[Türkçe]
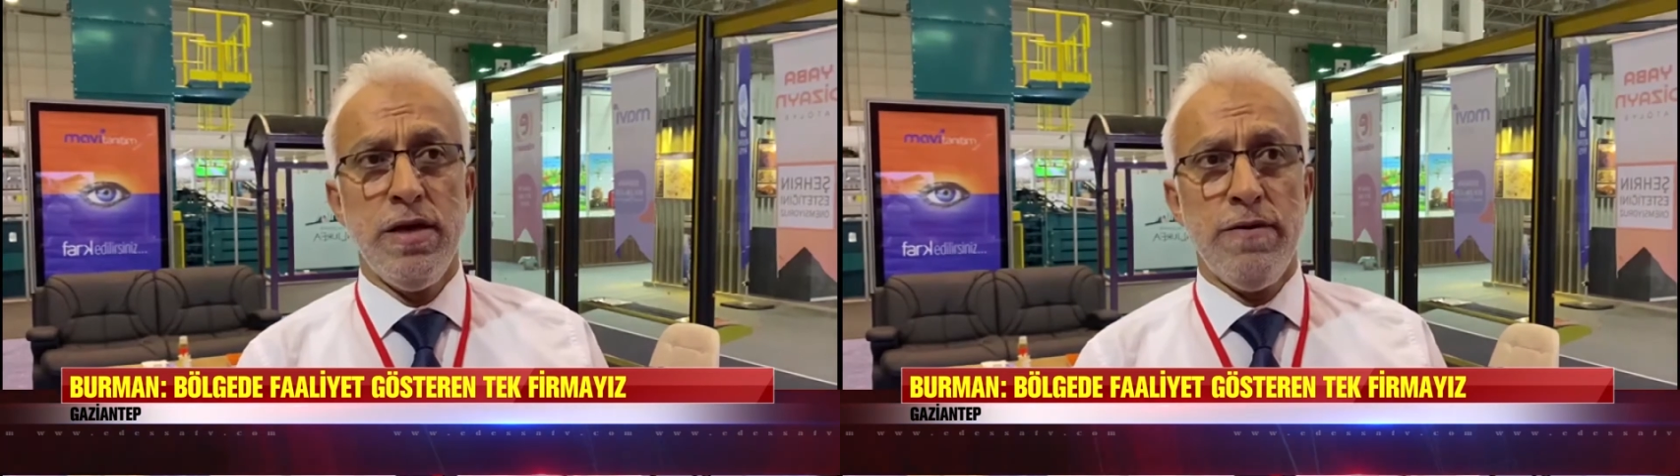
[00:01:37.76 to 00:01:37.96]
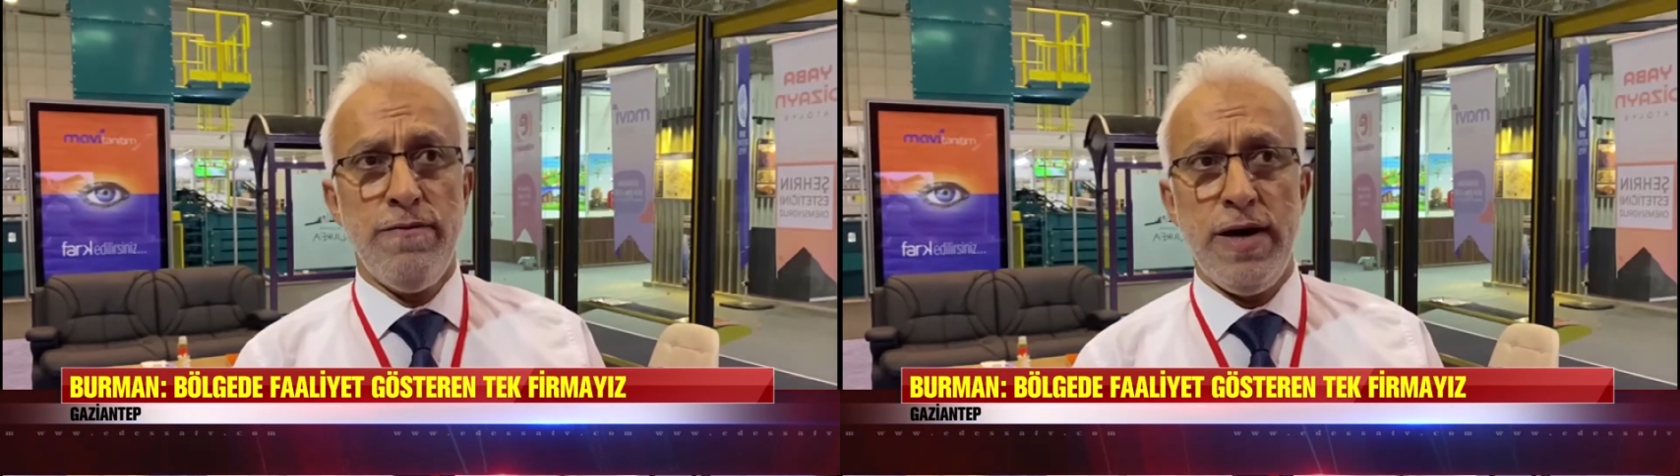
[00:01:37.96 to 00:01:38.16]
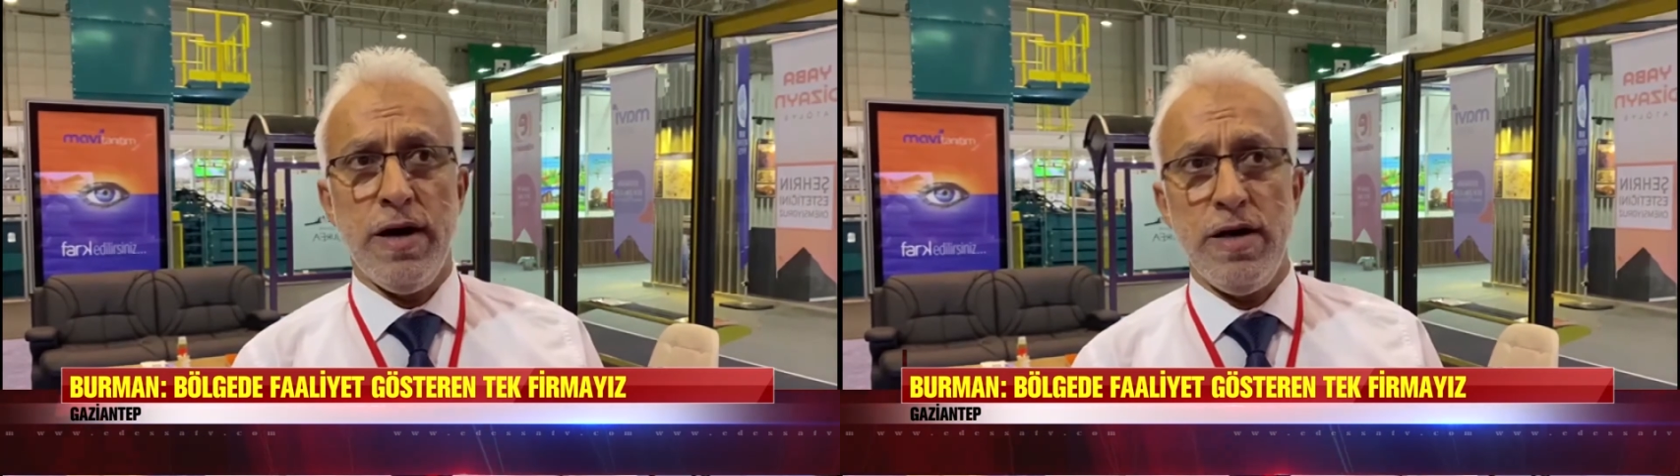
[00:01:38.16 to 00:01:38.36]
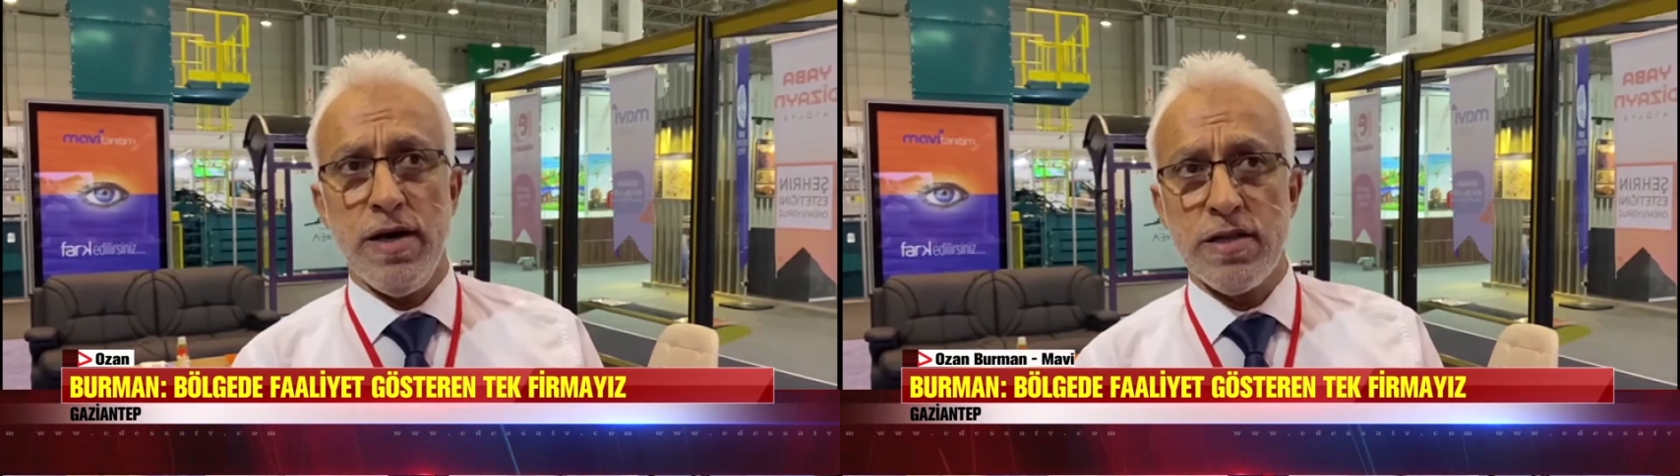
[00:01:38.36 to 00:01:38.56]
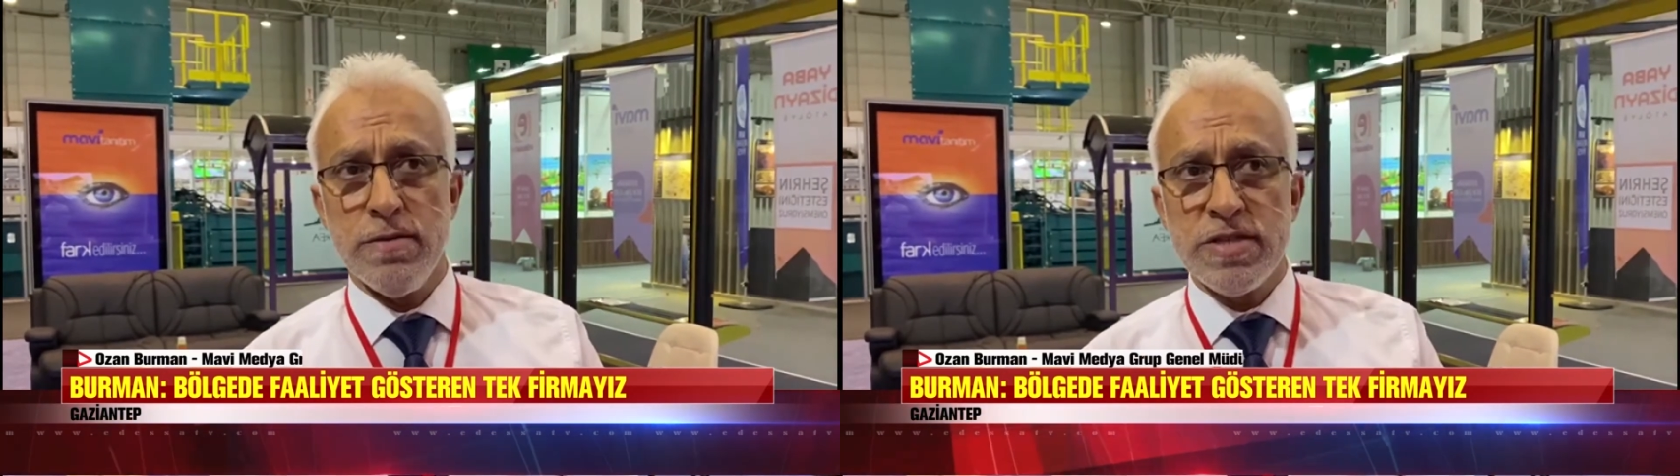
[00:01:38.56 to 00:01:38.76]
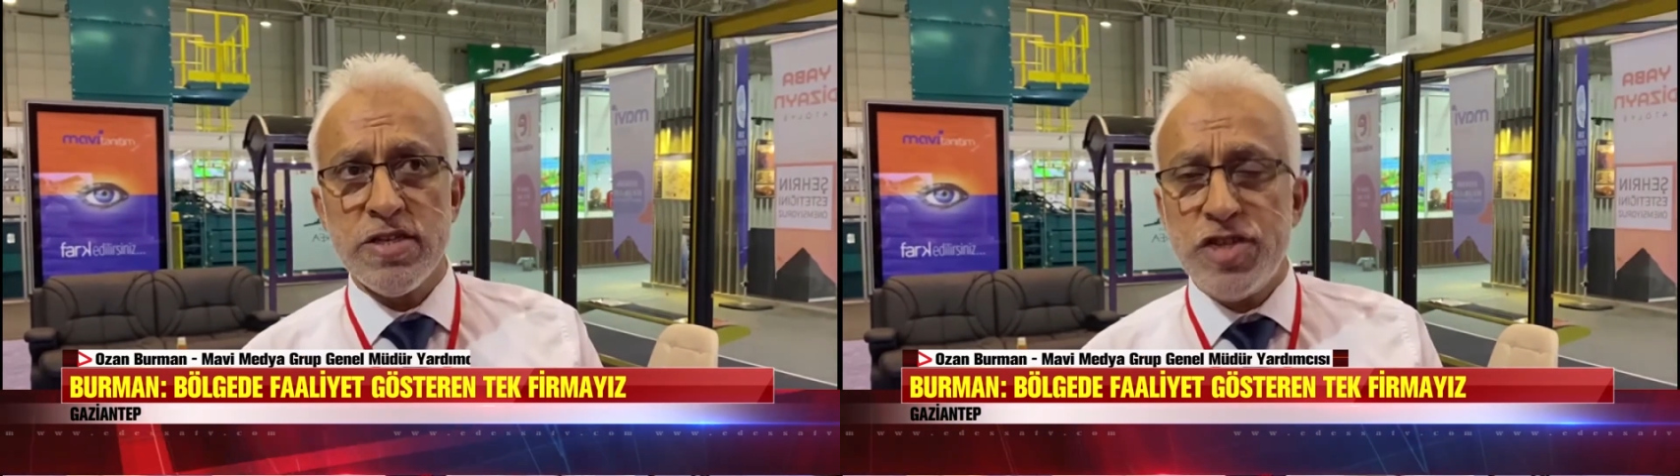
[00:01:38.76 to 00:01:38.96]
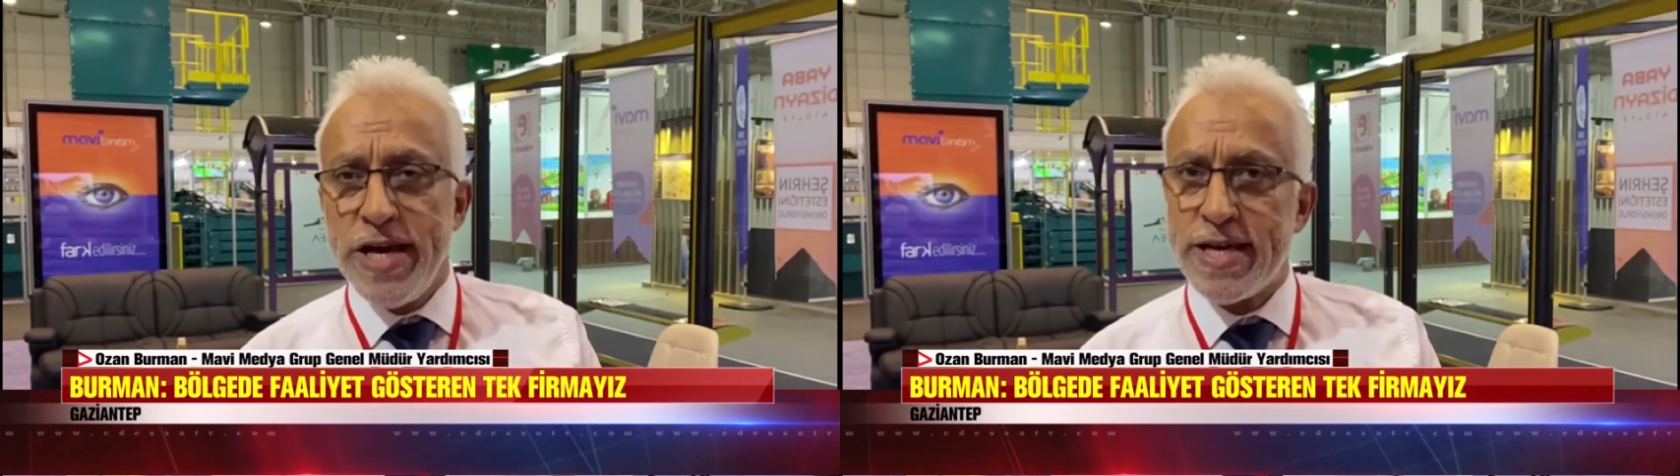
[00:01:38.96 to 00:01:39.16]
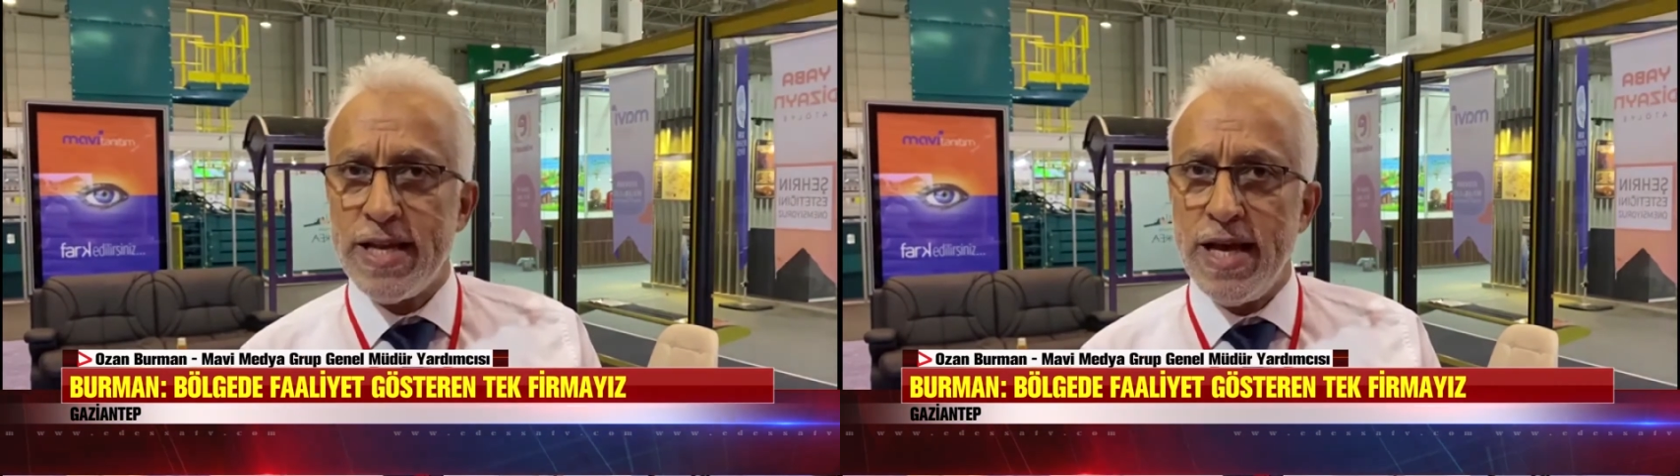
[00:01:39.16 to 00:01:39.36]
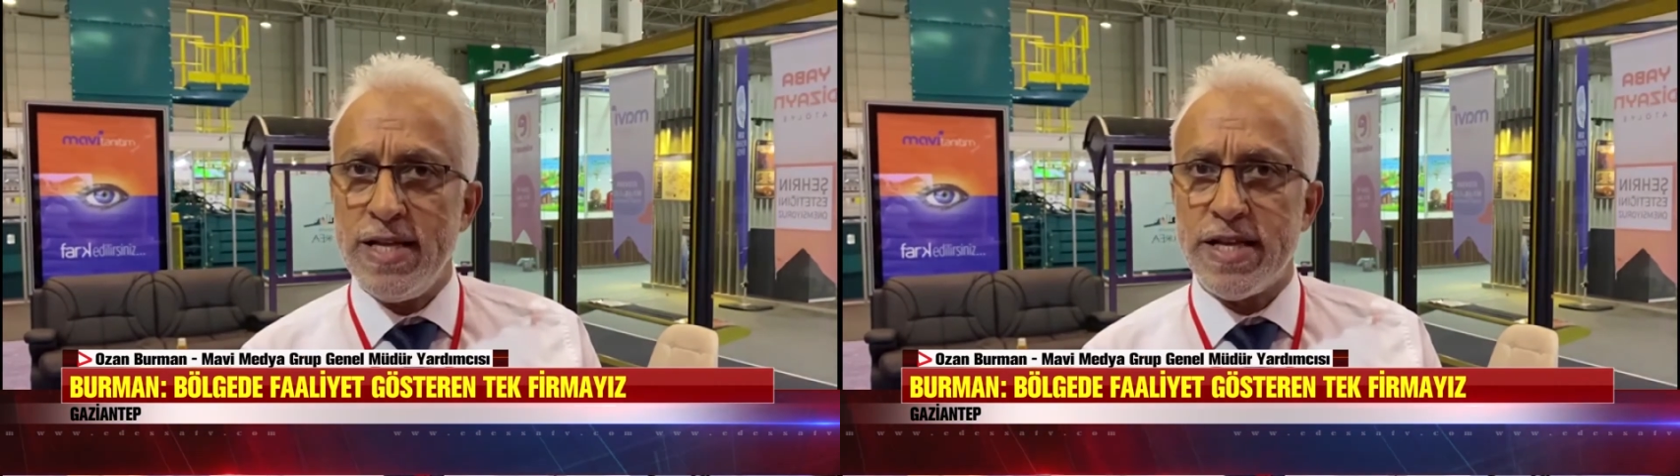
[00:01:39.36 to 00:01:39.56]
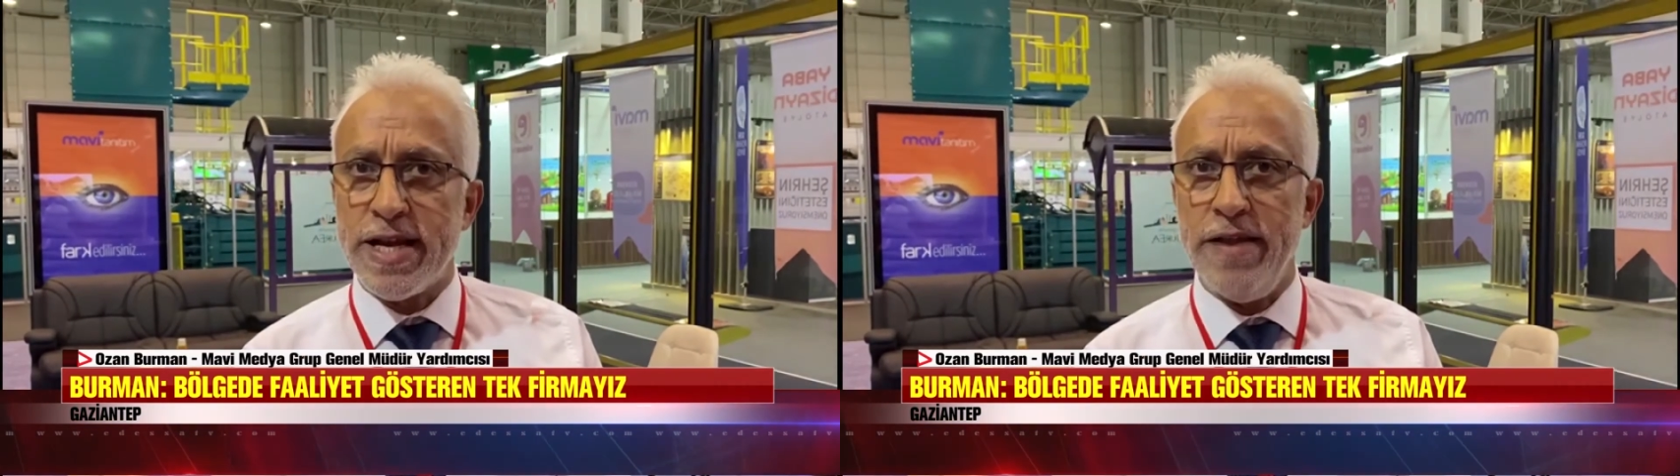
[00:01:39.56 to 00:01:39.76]
ve hayatımızı
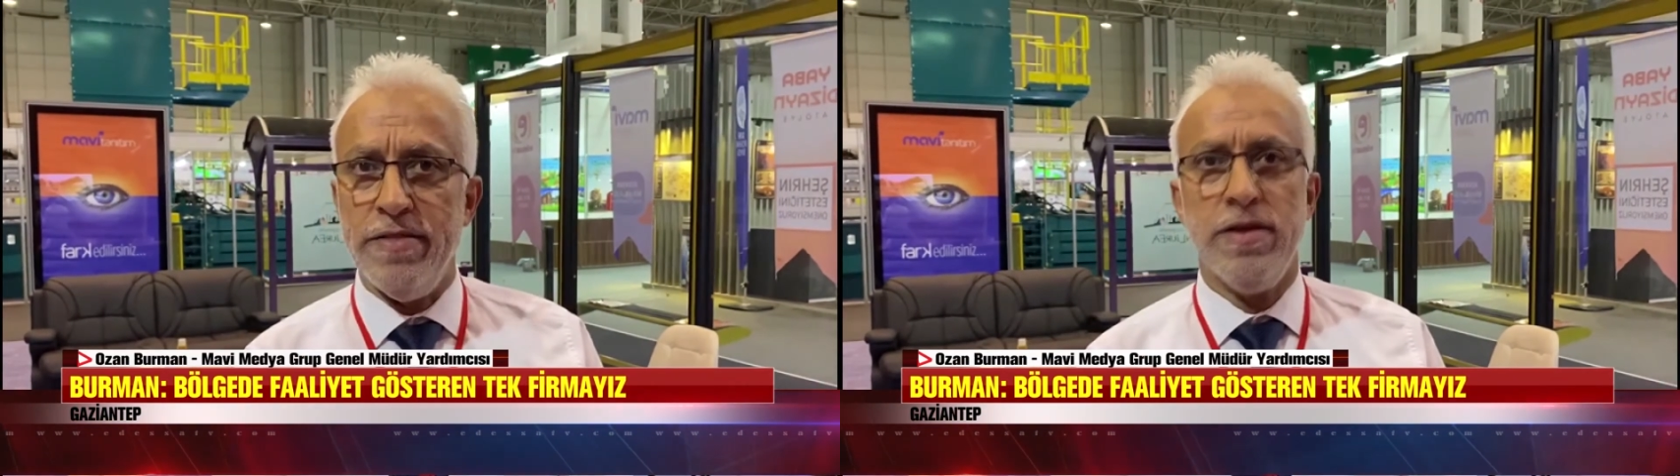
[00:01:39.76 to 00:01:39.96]
şekillendiren